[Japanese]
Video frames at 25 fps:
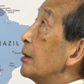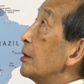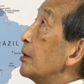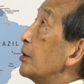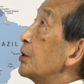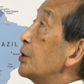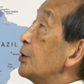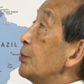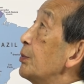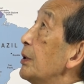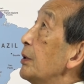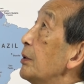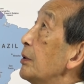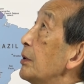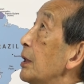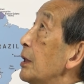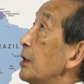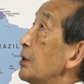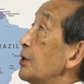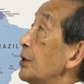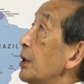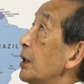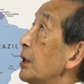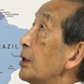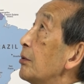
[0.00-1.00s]
一番
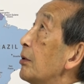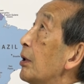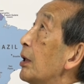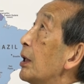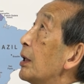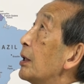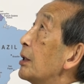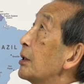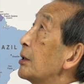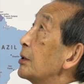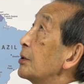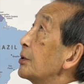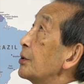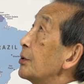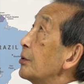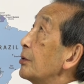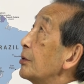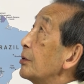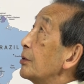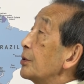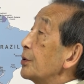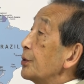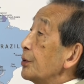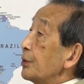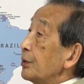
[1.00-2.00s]
大事なのはそ
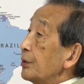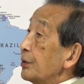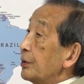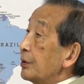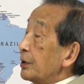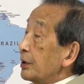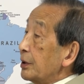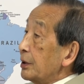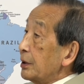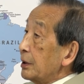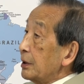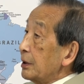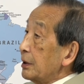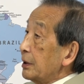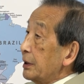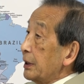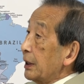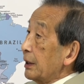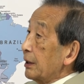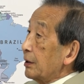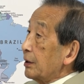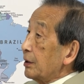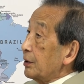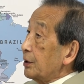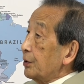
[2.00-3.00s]
のそういう
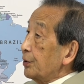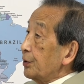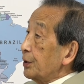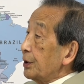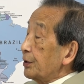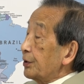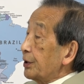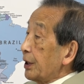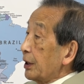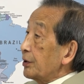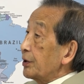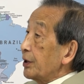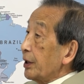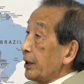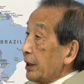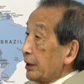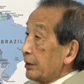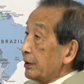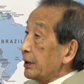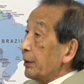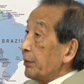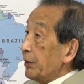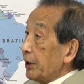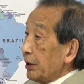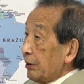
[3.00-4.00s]
上陸作戦や
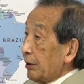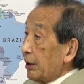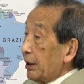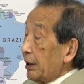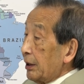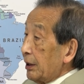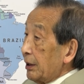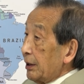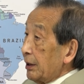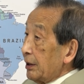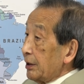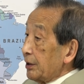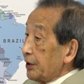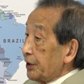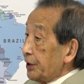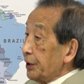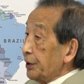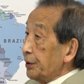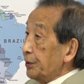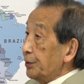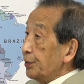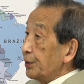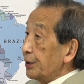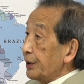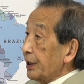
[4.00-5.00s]
るためには
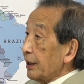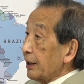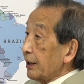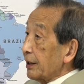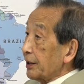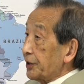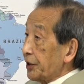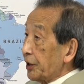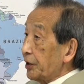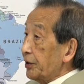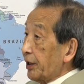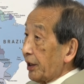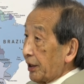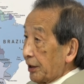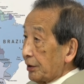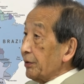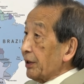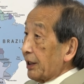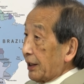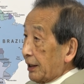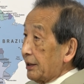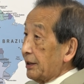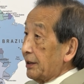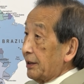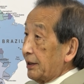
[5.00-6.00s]
制空権が絶対いる
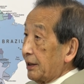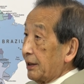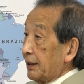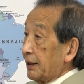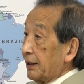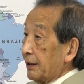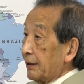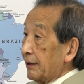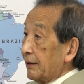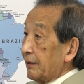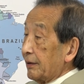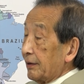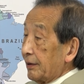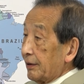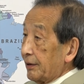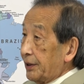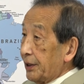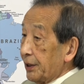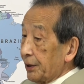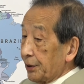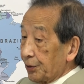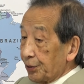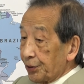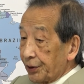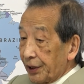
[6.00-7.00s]
わけです。
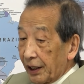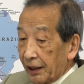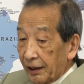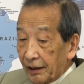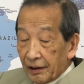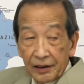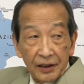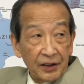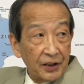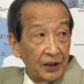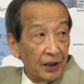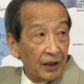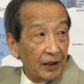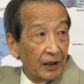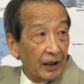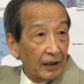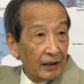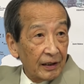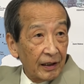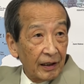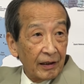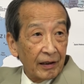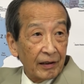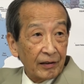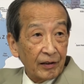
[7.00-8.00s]
正方形があって正
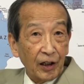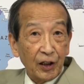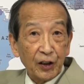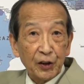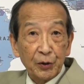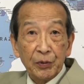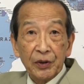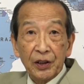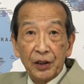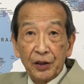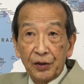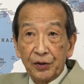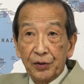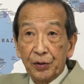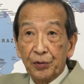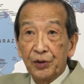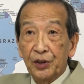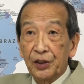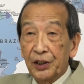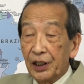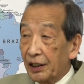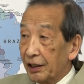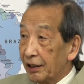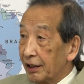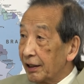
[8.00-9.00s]
解形があって初めてその
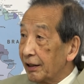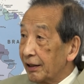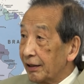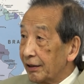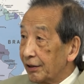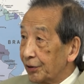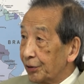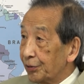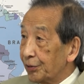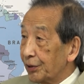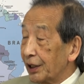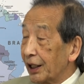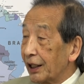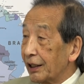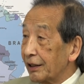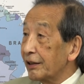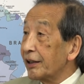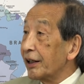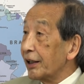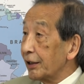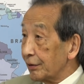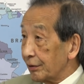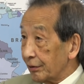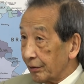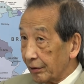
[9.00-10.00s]
下でその中で
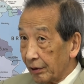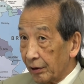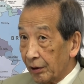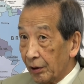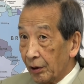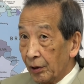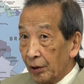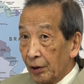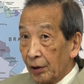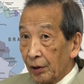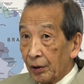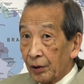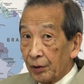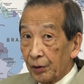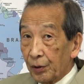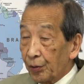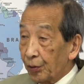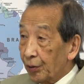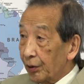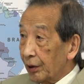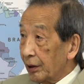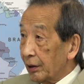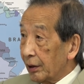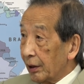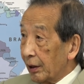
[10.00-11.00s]
やるそ
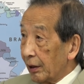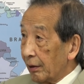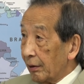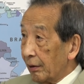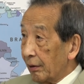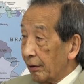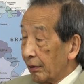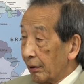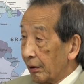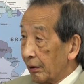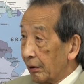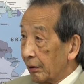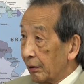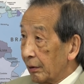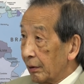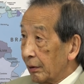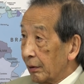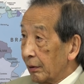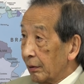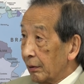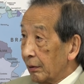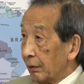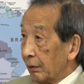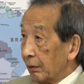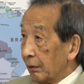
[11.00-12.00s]
ういうことなく
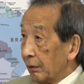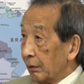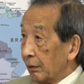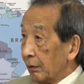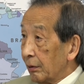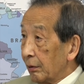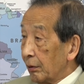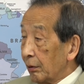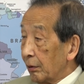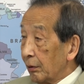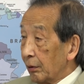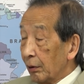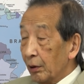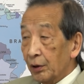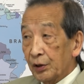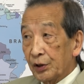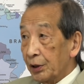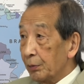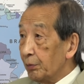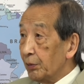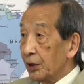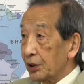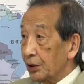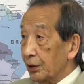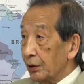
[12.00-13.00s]
飛び込んだら蜂
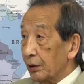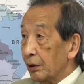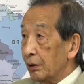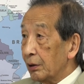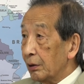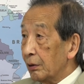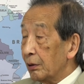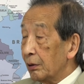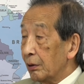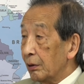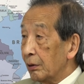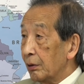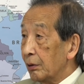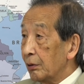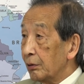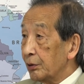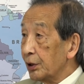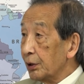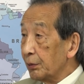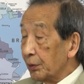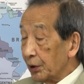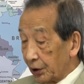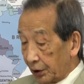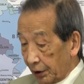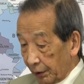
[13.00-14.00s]
の巣になっ
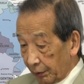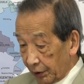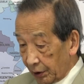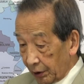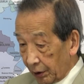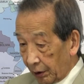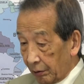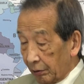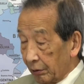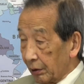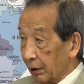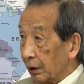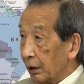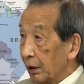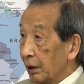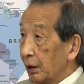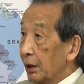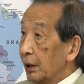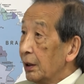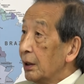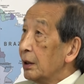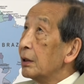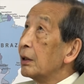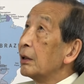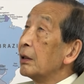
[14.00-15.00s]
てしまいますもんね
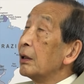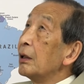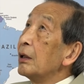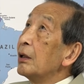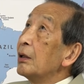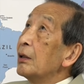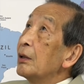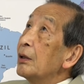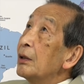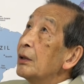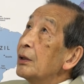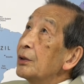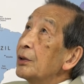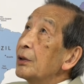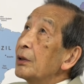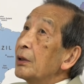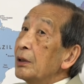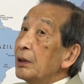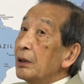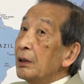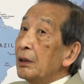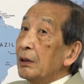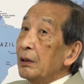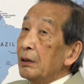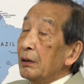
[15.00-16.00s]
でねそれ
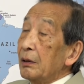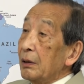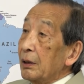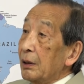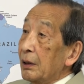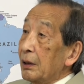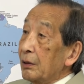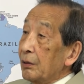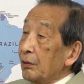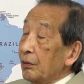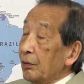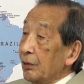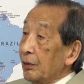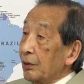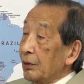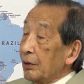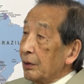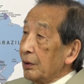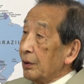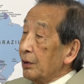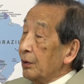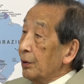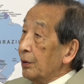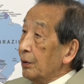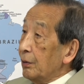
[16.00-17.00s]
はねあの
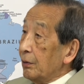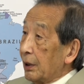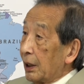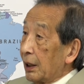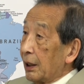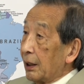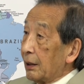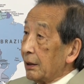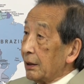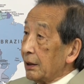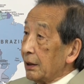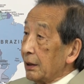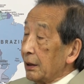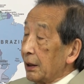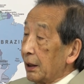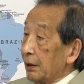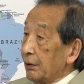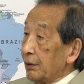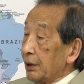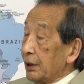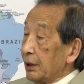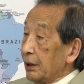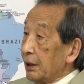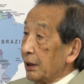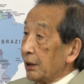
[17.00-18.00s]
日本はあ
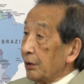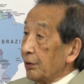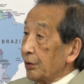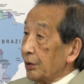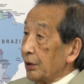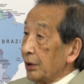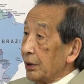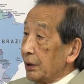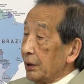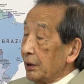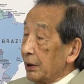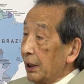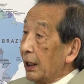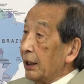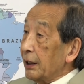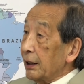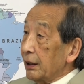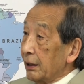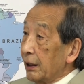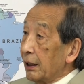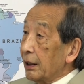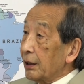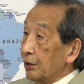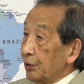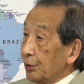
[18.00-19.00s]
の辺だと那
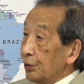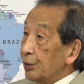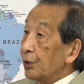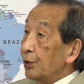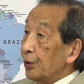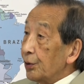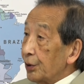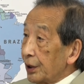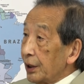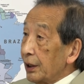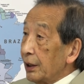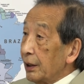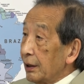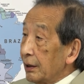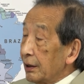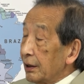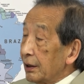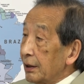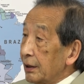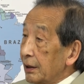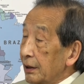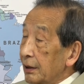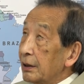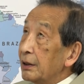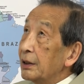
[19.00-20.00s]
覇空港に、う
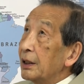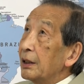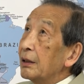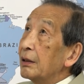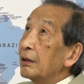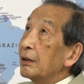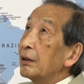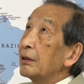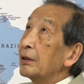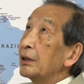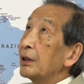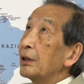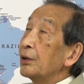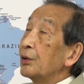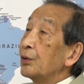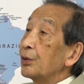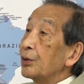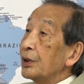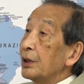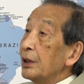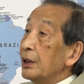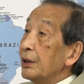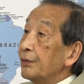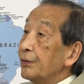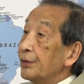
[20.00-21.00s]
ん、戦
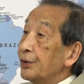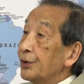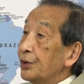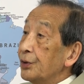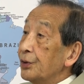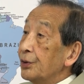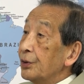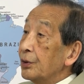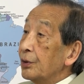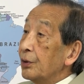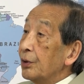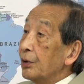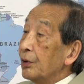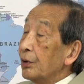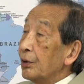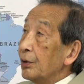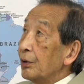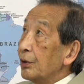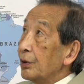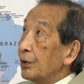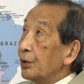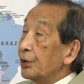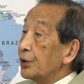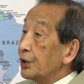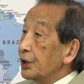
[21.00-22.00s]
闘機
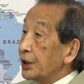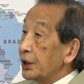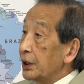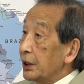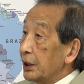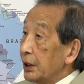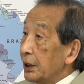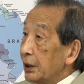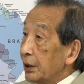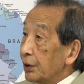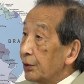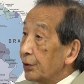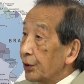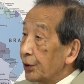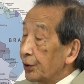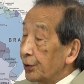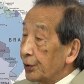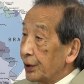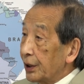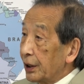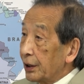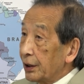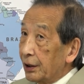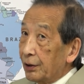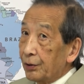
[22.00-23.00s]
115 40機2個標
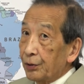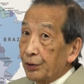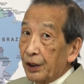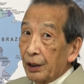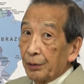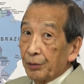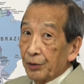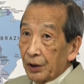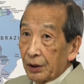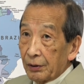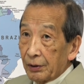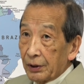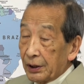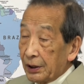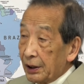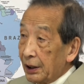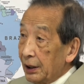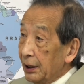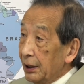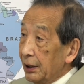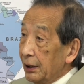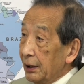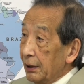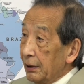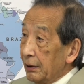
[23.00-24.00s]
台持ってます
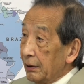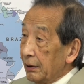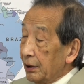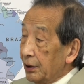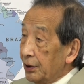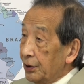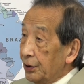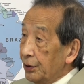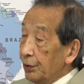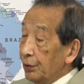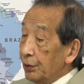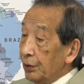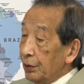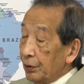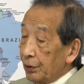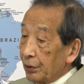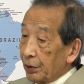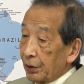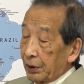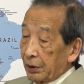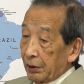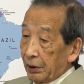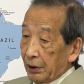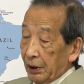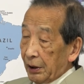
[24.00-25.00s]
で中国に
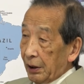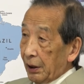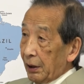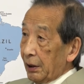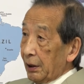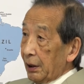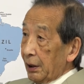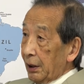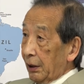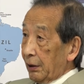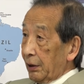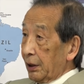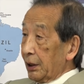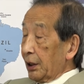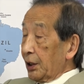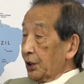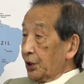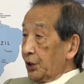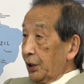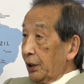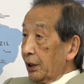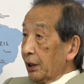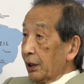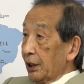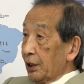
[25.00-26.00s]
とってはね東
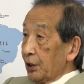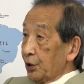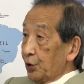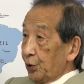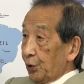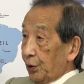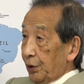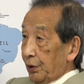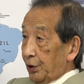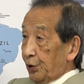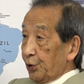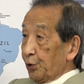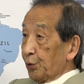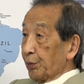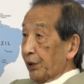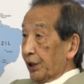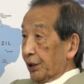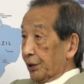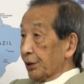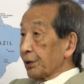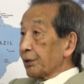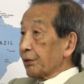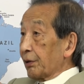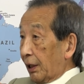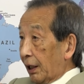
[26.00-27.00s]
シナ海正
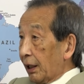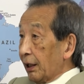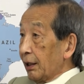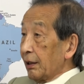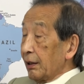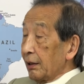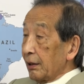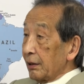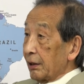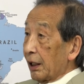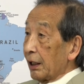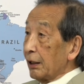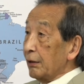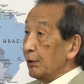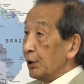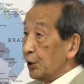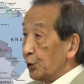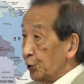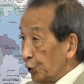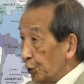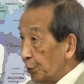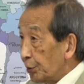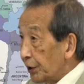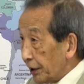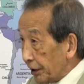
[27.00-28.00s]
面というのは台湾
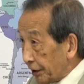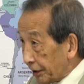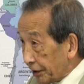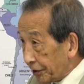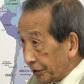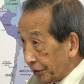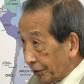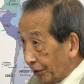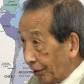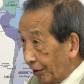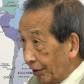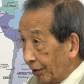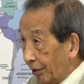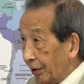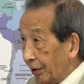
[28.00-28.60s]
正面なんですよ、